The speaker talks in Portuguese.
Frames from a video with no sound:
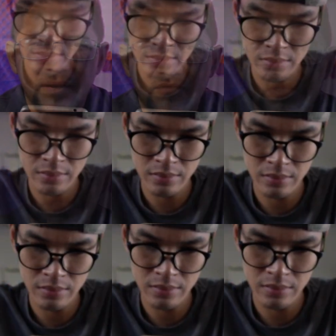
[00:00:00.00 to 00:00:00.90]
para você
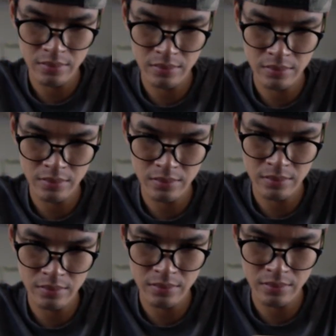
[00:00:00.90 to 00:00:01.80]
assistir e
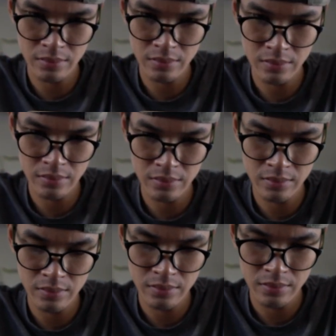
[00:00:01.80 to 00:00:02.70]
conferir qual a
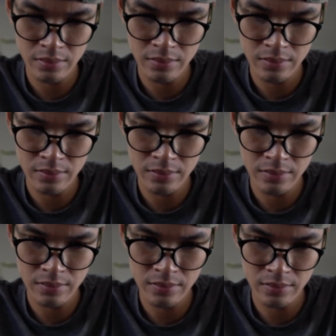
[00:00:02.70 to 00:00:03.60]
mensagem que a Nubank
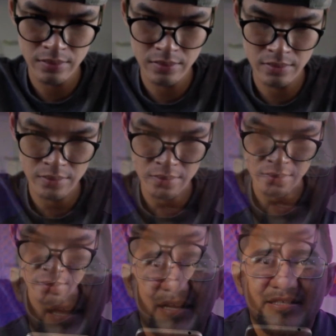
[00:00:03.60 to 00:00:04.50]
está liberando
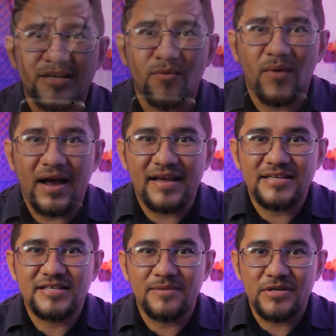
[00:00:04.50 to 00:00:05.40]
em relação a
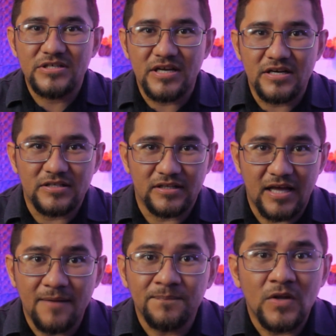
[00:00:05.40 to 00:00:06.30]
esse limite extra,
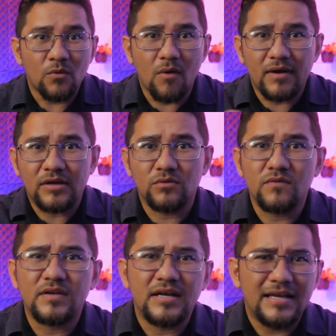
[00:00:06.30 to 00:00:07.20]
tá? Qualquer
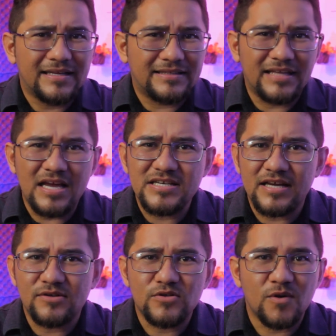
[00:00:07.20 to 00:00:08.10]
dúvida, deixa
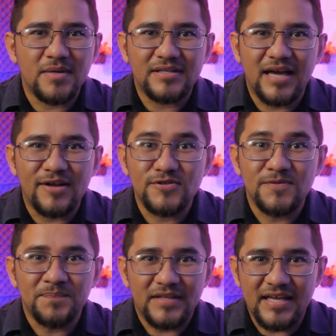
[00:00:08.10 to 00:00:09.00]
aqui nos
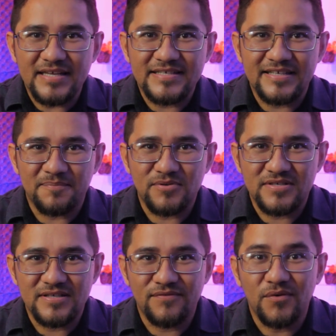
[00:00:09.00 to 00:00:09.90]
comentários e assim que
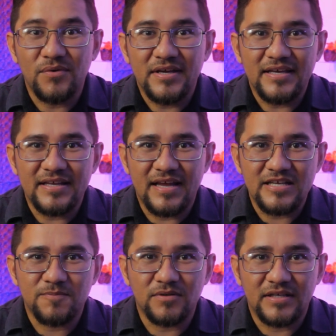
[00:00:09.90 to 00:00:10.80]
possível irei
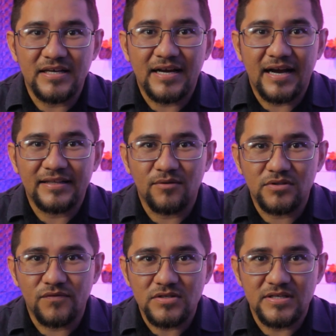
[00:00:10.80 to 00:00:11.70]
responder cada um
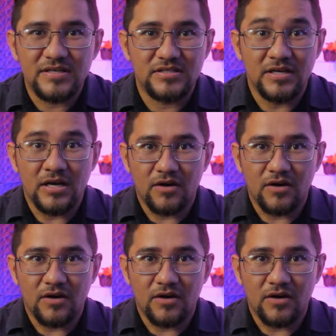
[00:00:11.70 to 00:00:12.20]
de vocês.